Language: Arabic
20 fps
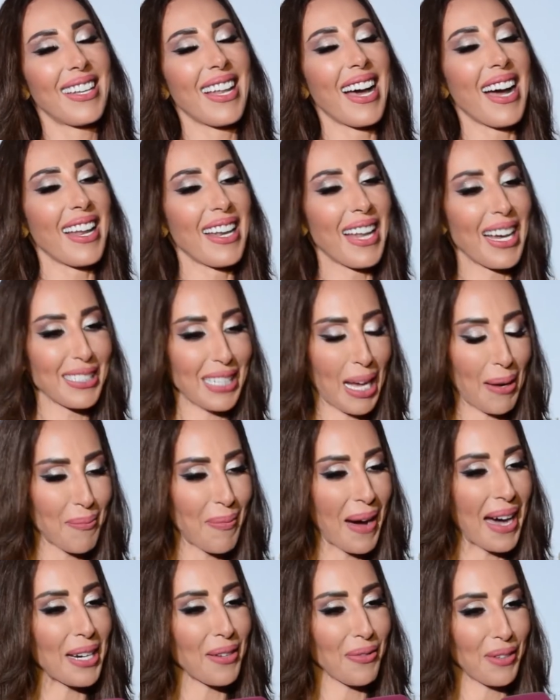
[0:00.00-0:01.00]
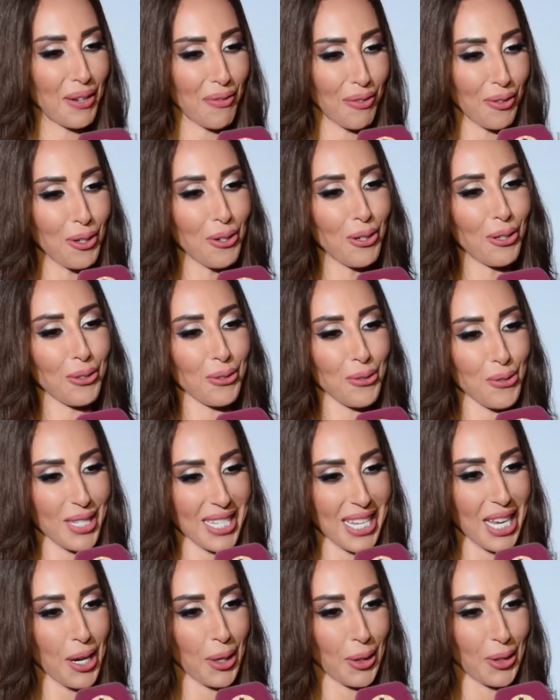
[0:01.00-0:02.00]
لا لا عم بعرف كيف قولهم
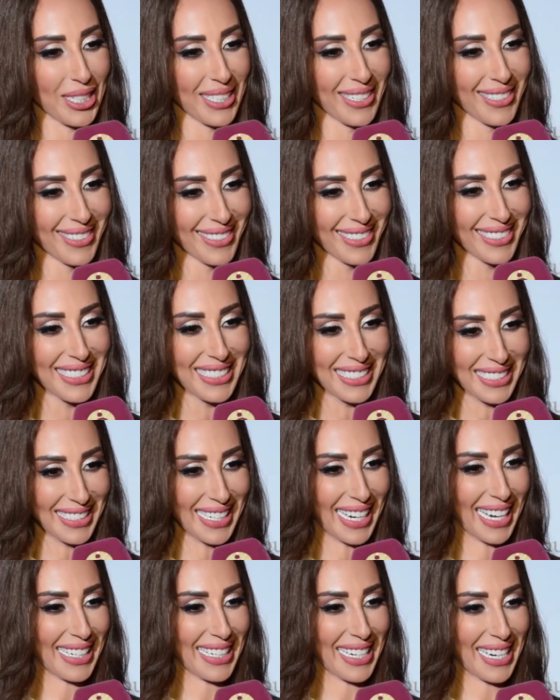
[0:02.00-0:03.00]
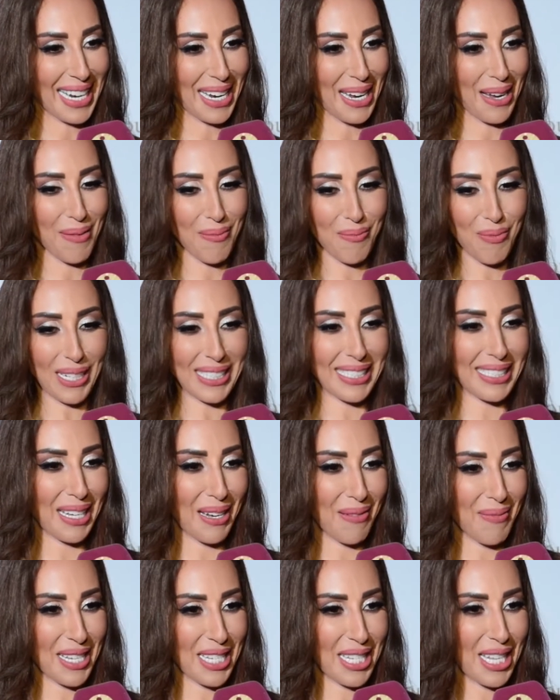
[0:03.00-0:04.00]
وصيغهم يعني
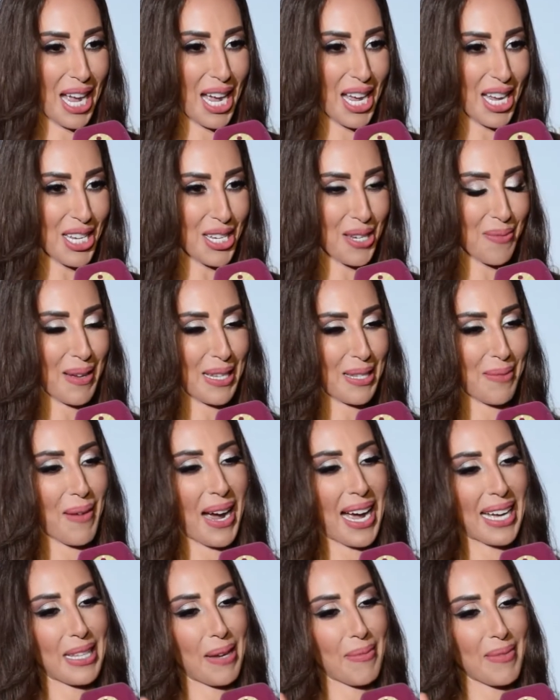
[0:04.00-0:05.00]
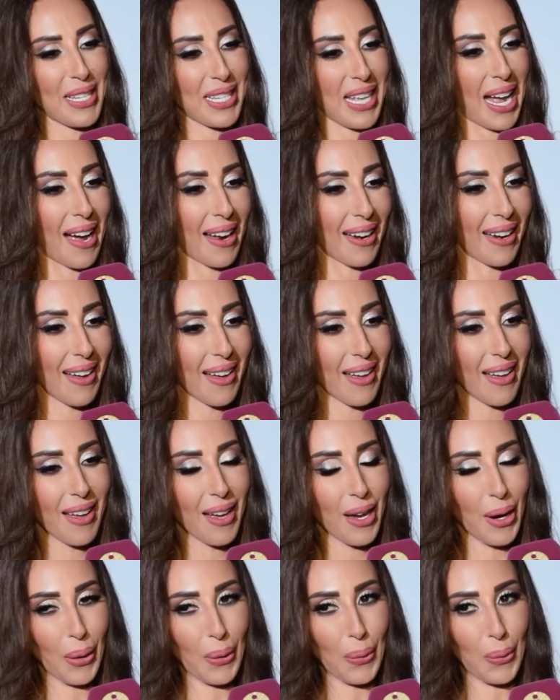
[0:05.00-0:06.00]
بوصل مساج بس ما حدا بيزعل
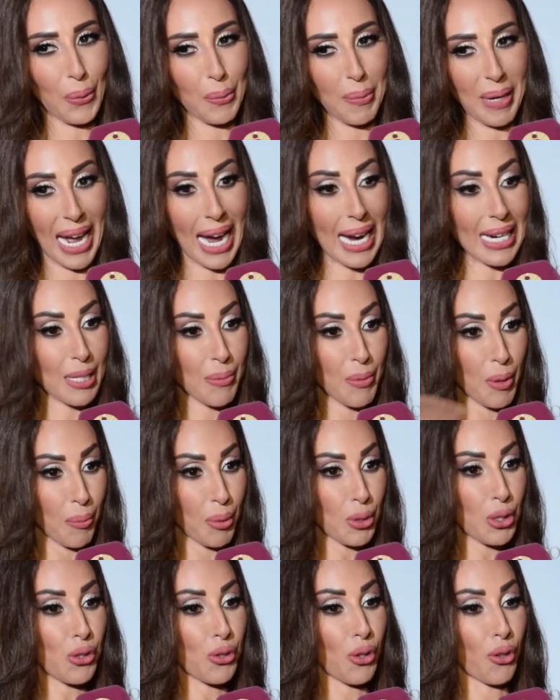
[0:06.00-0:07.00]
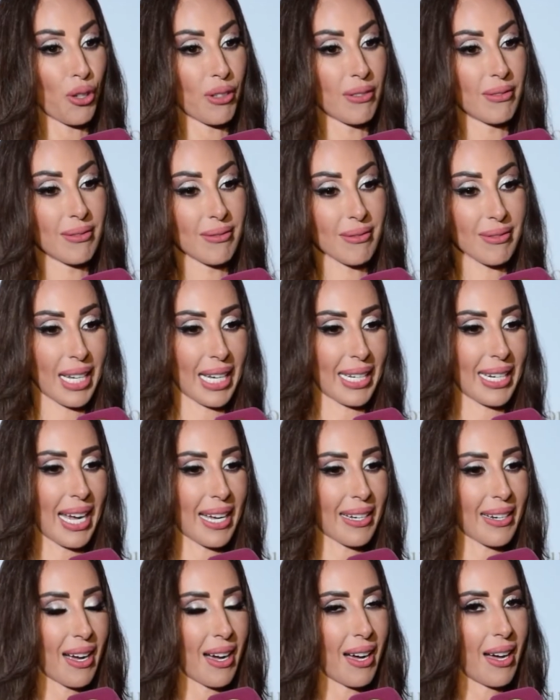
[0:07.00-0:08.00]
وبالعكس بينبسطوا
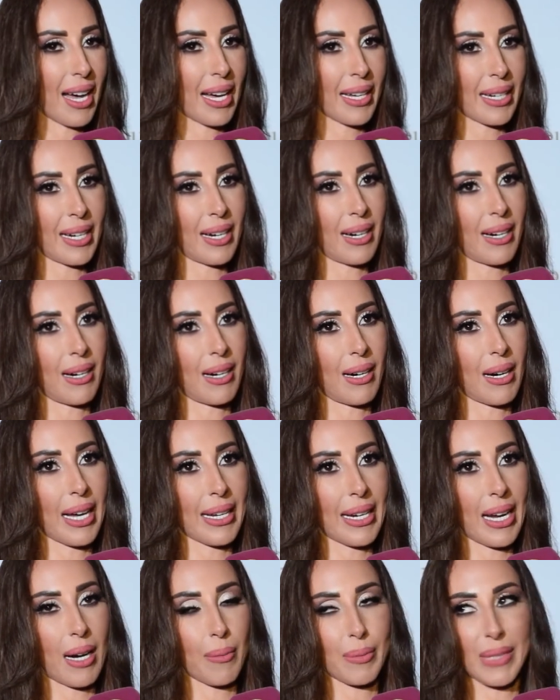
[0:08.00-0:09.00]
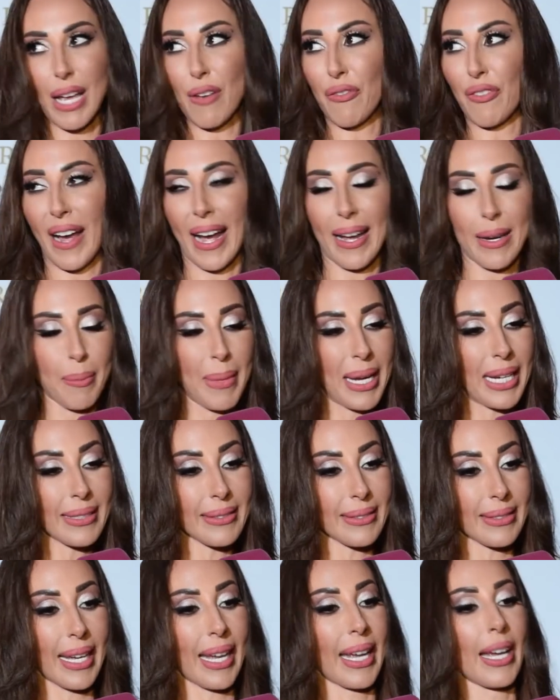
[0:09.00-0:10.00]
يعني انا انا انا بدافع عن
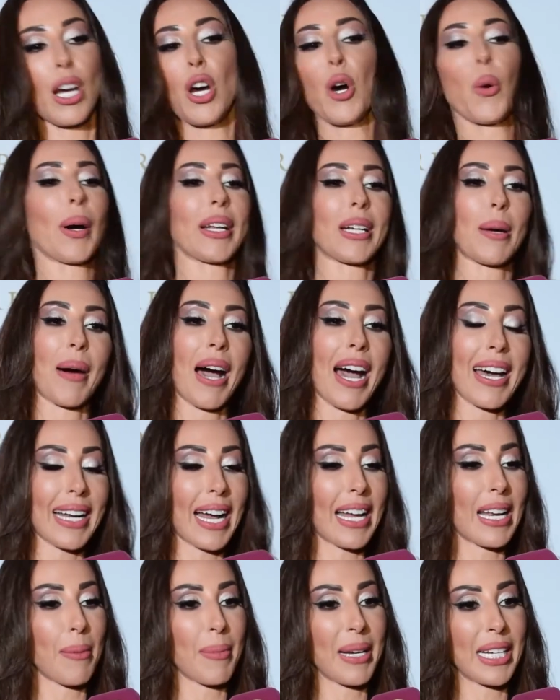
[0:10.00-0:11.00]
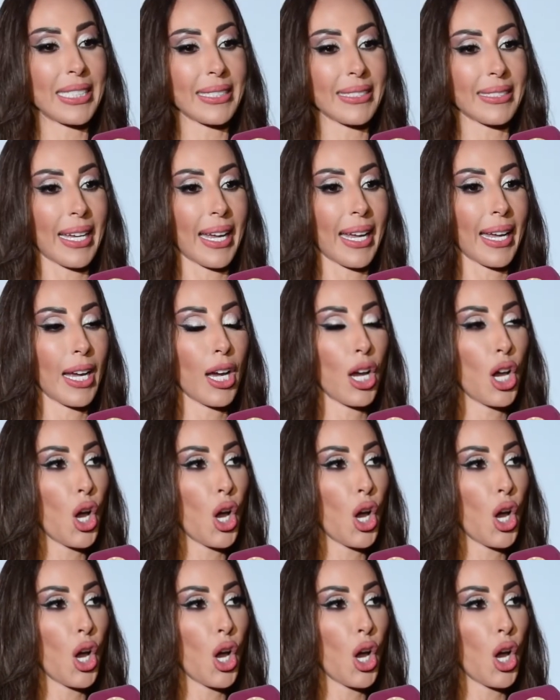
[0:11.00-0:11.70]
مهنتي وانا بغار على مهنتي